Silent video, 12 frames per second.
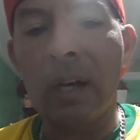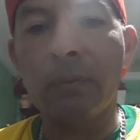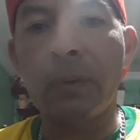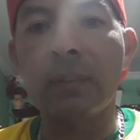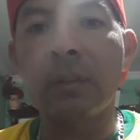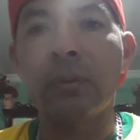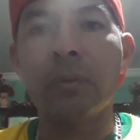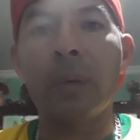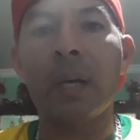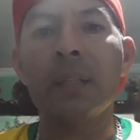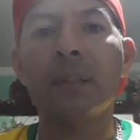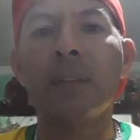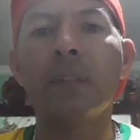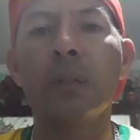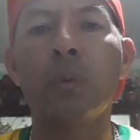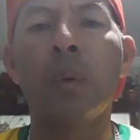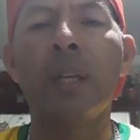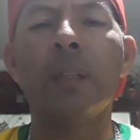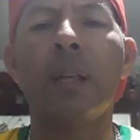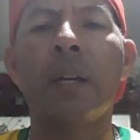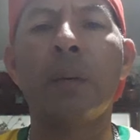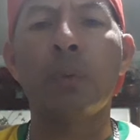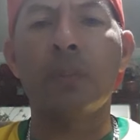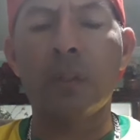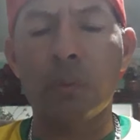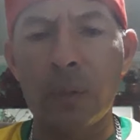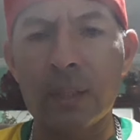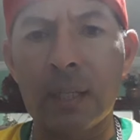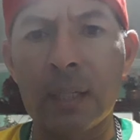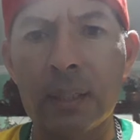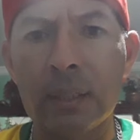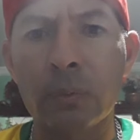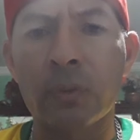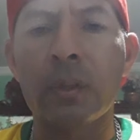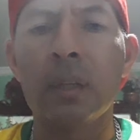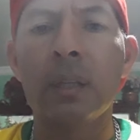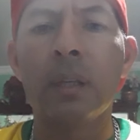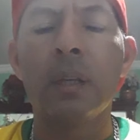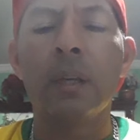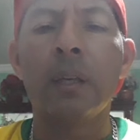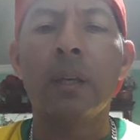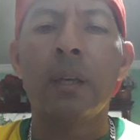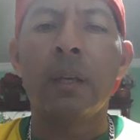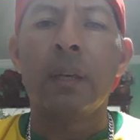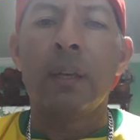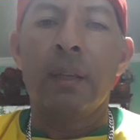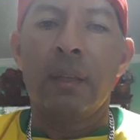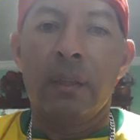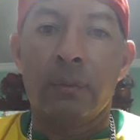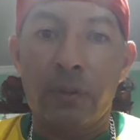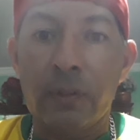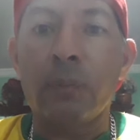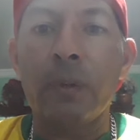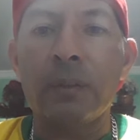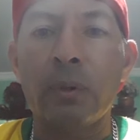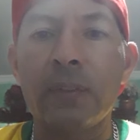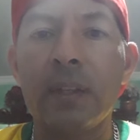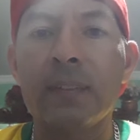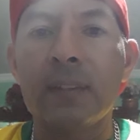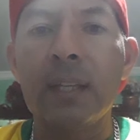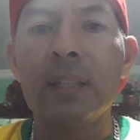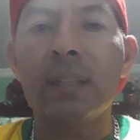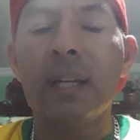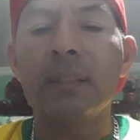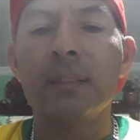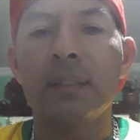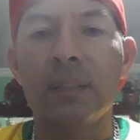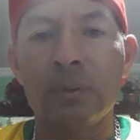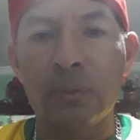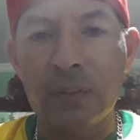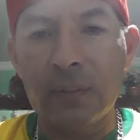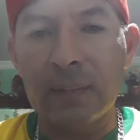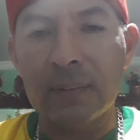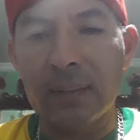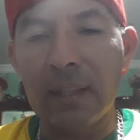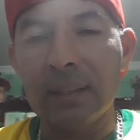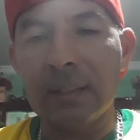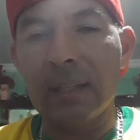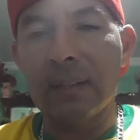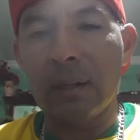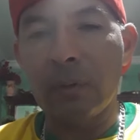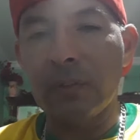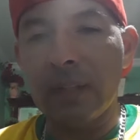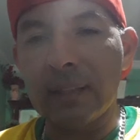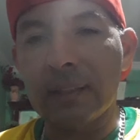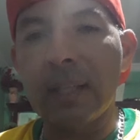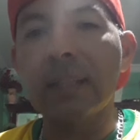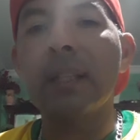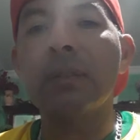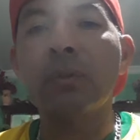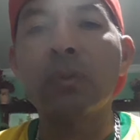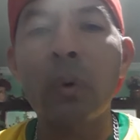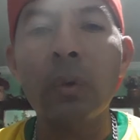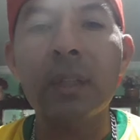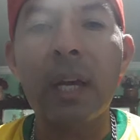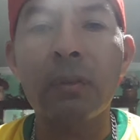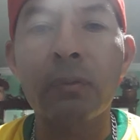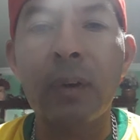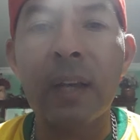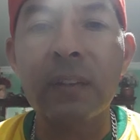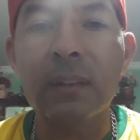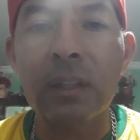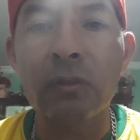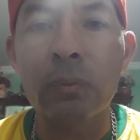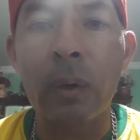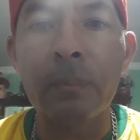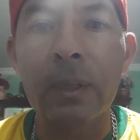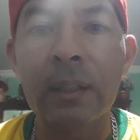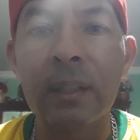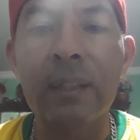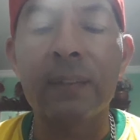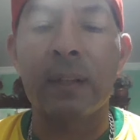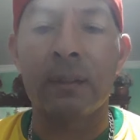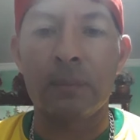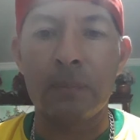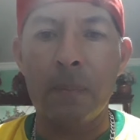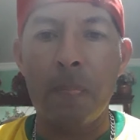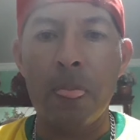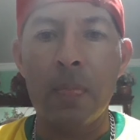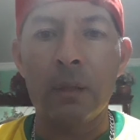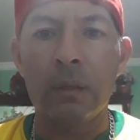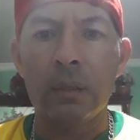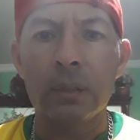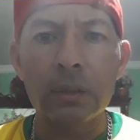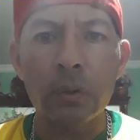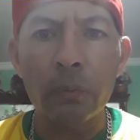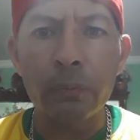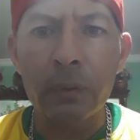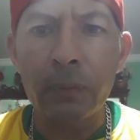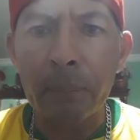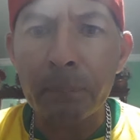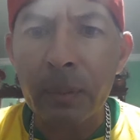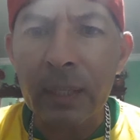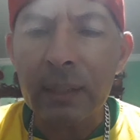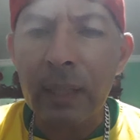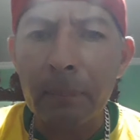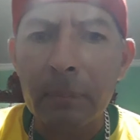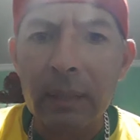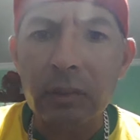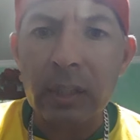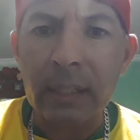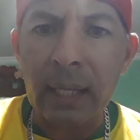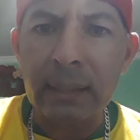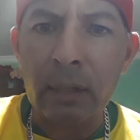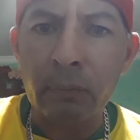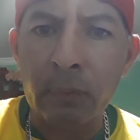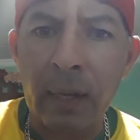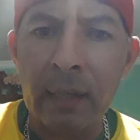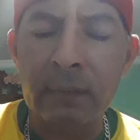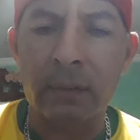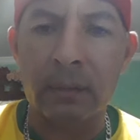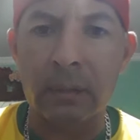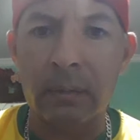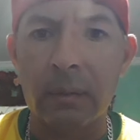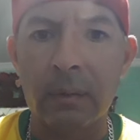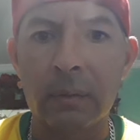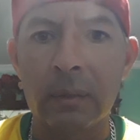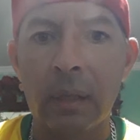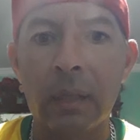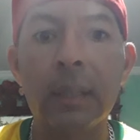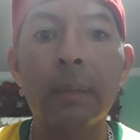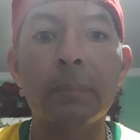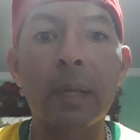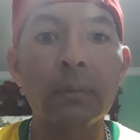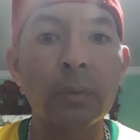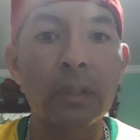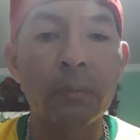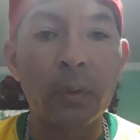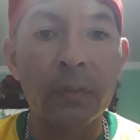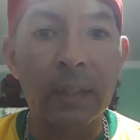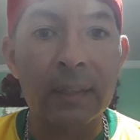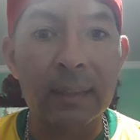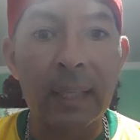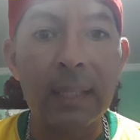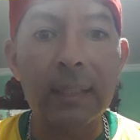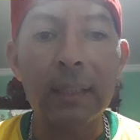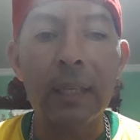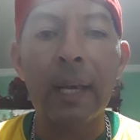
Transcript: a fase dos 40 e 50, aos 50 anos, dos 50 aos 60, dos 60 aos 70, toda fase tem sua beleza. Então viva plenamente cada fase, lembrando que você tem